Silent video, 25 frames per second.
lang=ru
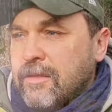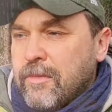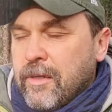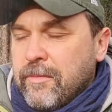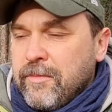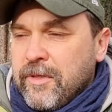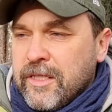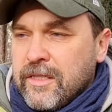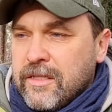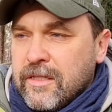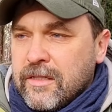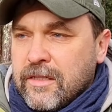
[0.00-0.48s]

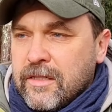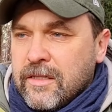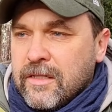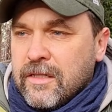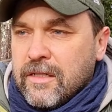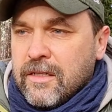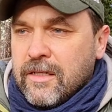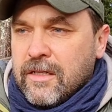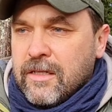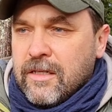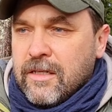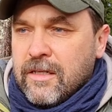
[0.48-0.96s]
момент
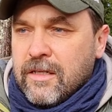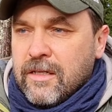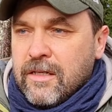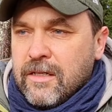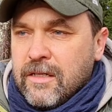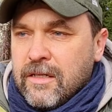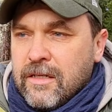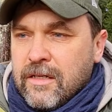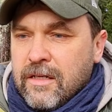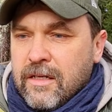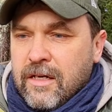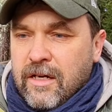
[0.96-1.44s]

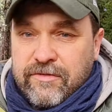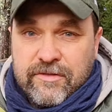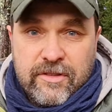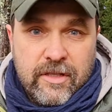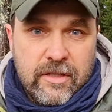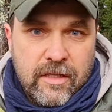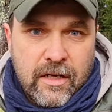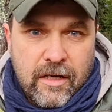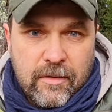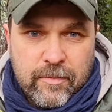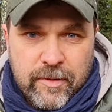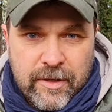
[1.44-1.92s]
это
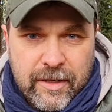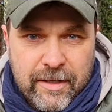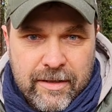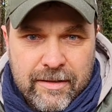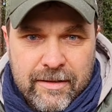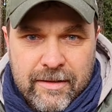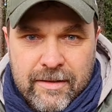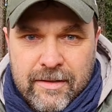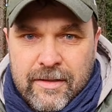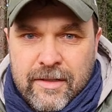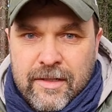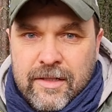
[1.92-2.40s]
автотропа.
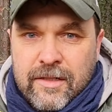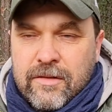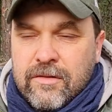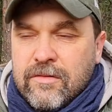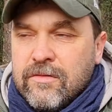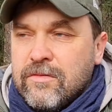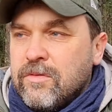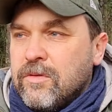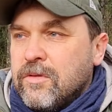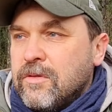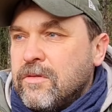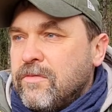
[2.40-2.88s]

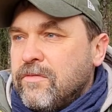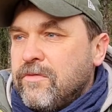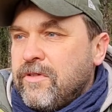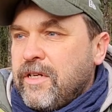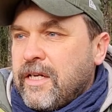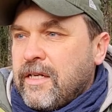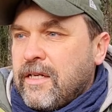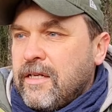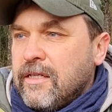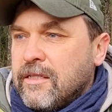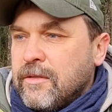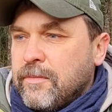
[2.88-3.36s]
Вот.
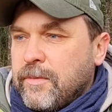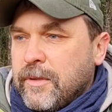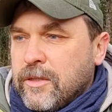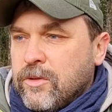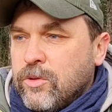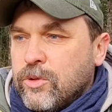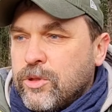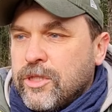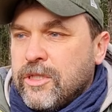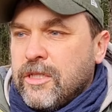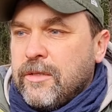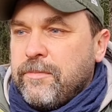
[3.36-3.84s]
Вряд ли это
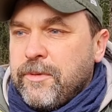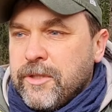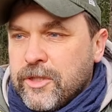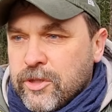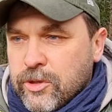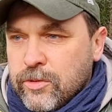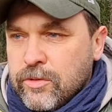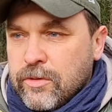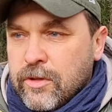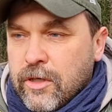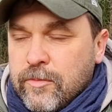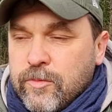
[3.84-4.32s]
похоже на
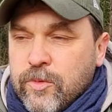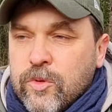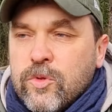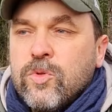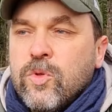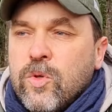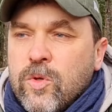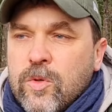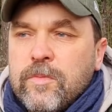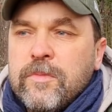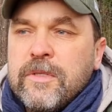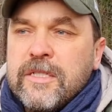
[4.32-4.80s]
пешую тропу.
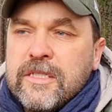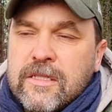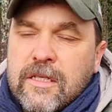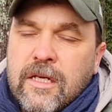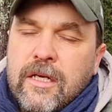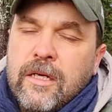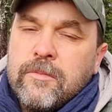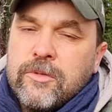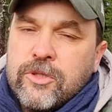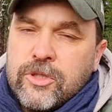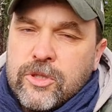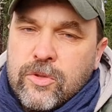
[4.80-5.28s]
Но мы
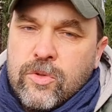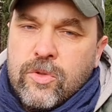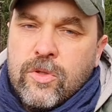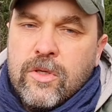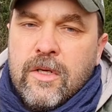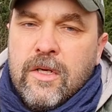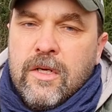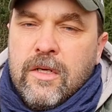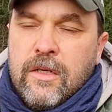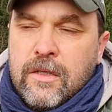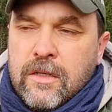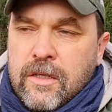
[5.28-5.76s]
знаем, что
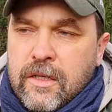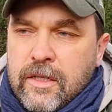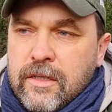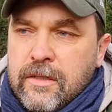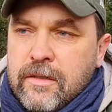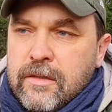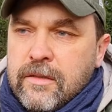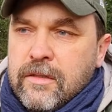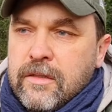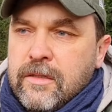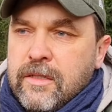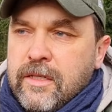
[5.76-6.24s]

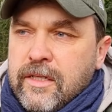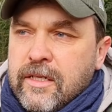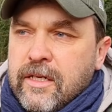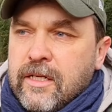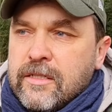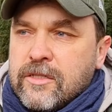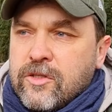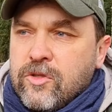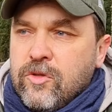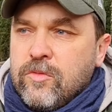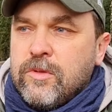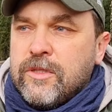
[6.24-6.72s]

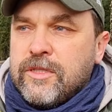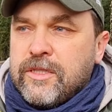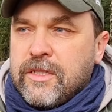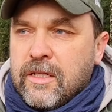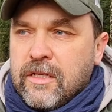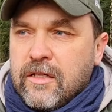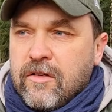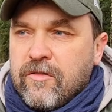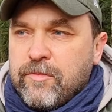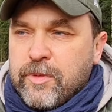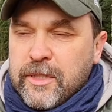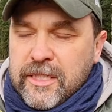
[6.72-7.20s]
Ленинградская область,
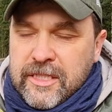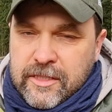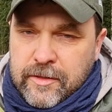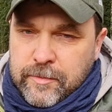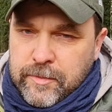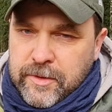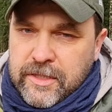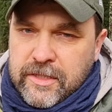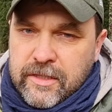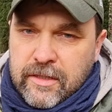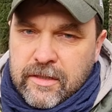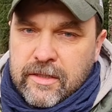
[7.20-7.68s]
она в
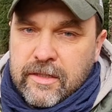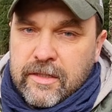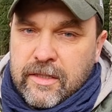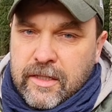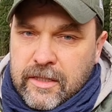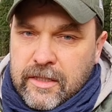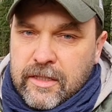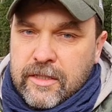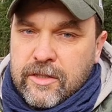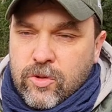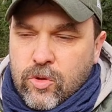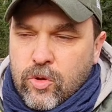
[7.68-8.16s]
принципе делает
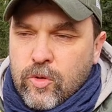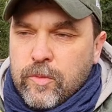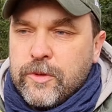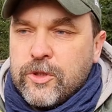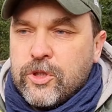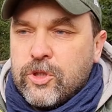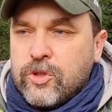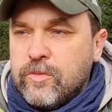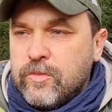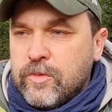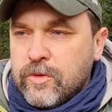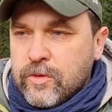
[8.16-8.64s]
такие тропы,
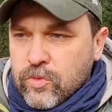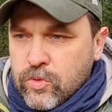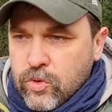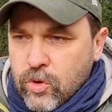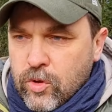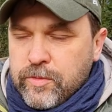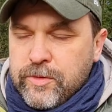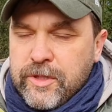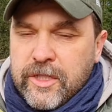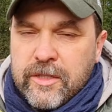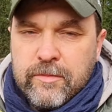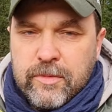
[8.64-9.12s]
чтобы
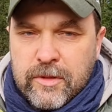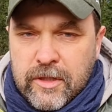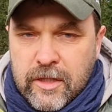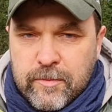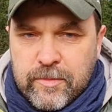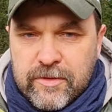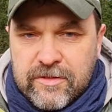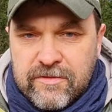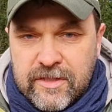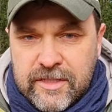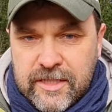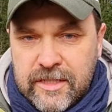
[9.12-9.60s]
удобнее было
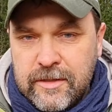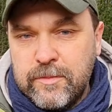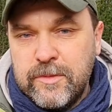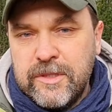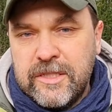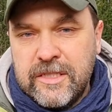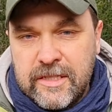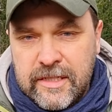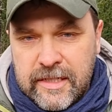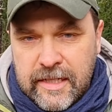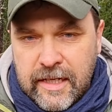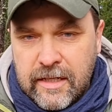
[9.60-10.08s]
подвозить
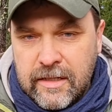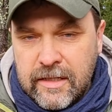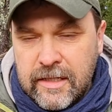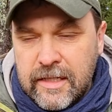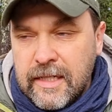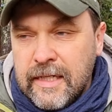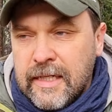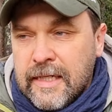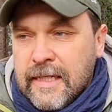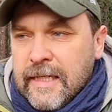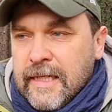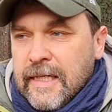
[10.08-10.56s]
материалы.
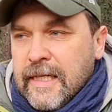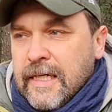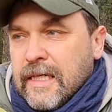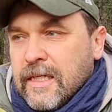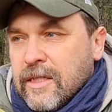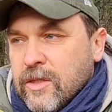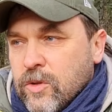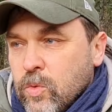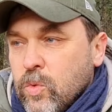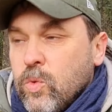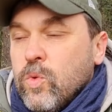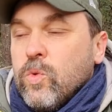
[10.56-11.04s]

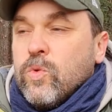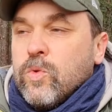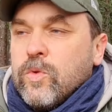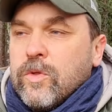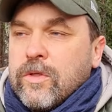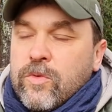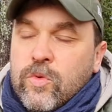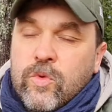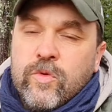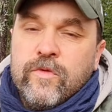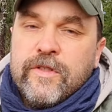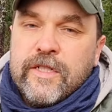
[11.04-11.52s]
Ну,
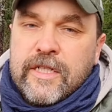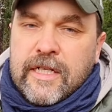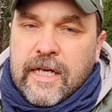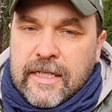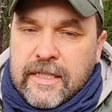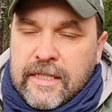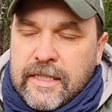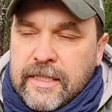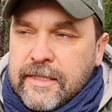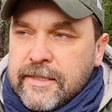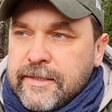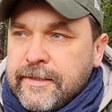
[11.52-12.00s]
увы,
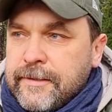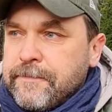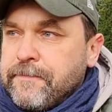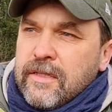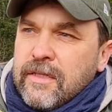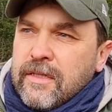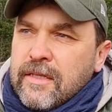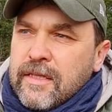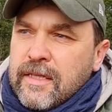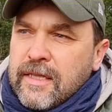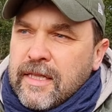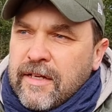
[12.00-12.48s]
как есть.
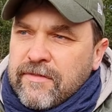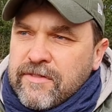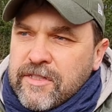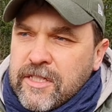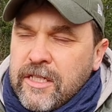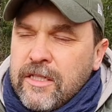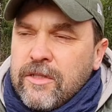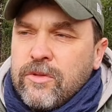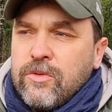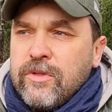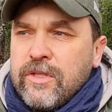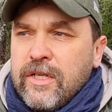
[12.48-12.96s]
На
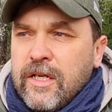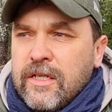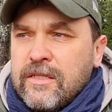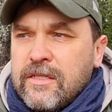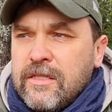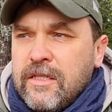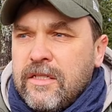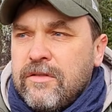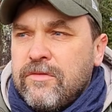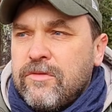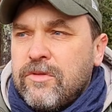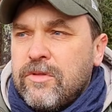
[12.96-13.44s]
вскидку я
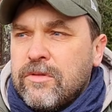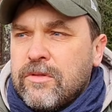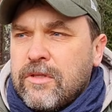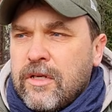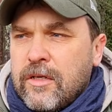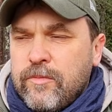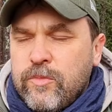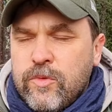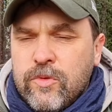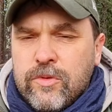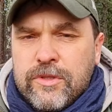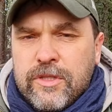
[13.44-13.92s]
оцениваю
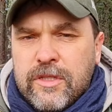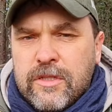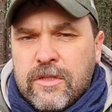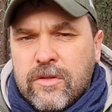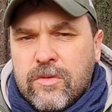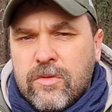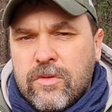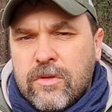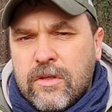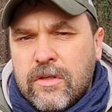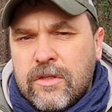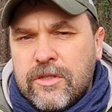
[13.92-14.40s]
тропу где-то
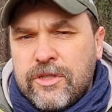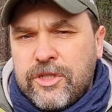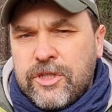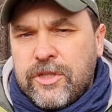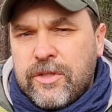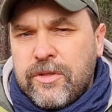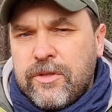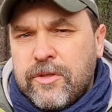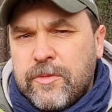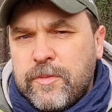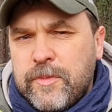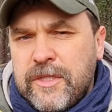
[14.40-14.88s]
около
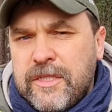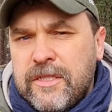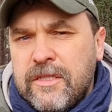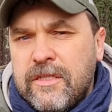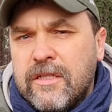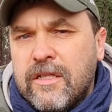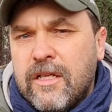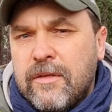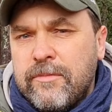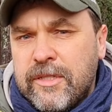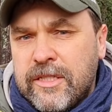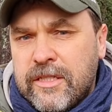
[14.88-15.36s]
4-5
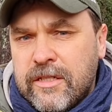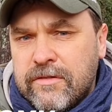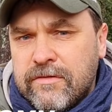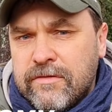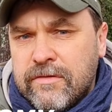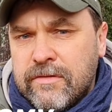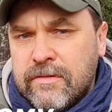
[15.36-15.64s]
километров.